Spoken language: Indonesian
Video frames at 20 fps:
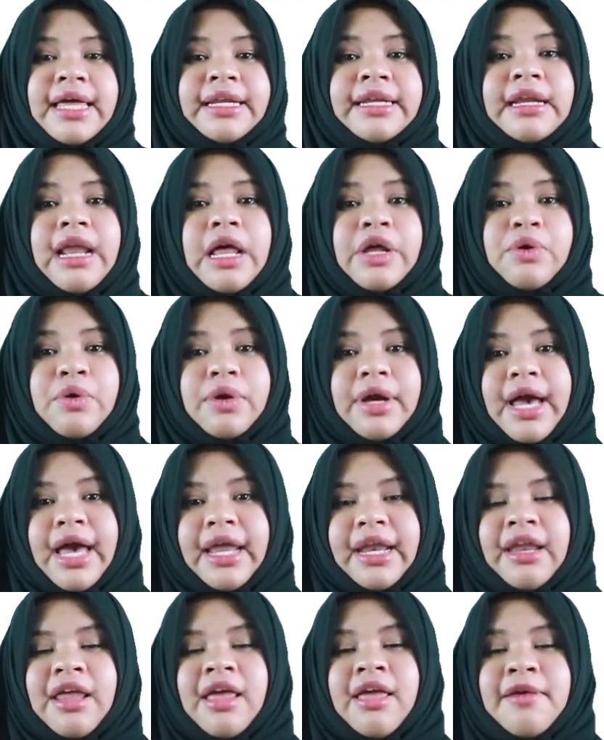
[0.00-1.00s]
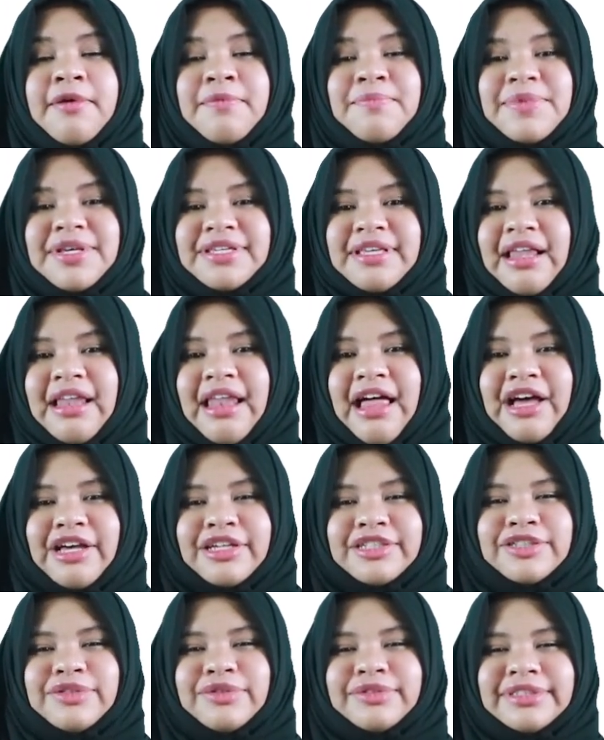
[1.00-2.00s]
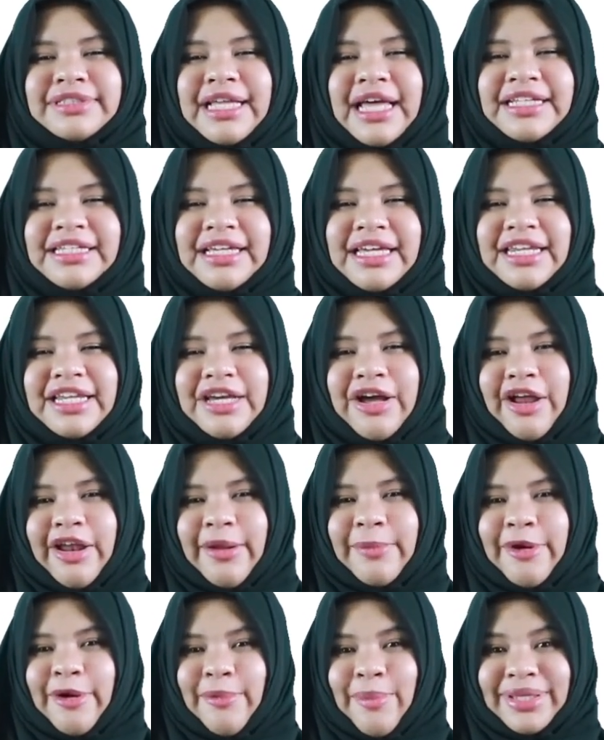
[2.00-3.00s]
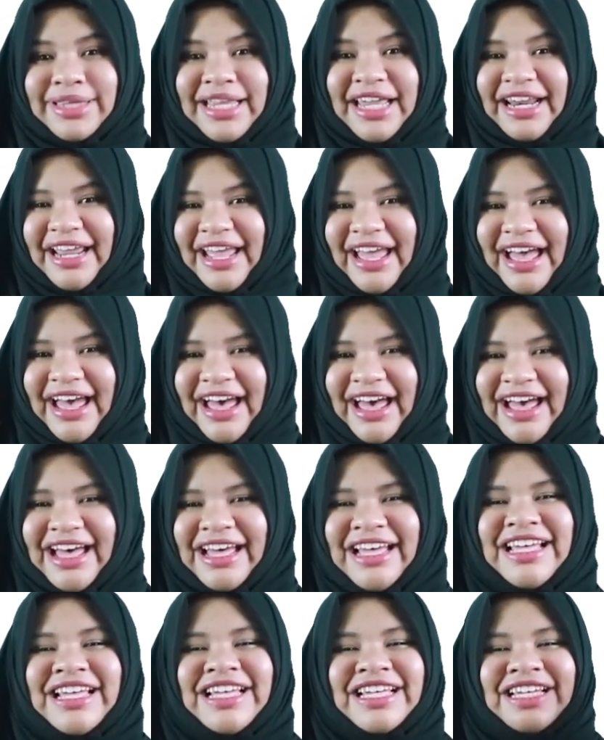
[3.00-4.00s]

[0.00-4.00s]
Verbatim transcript: ada yang diragukan, bisa langsung tanya di kolom komentar ya.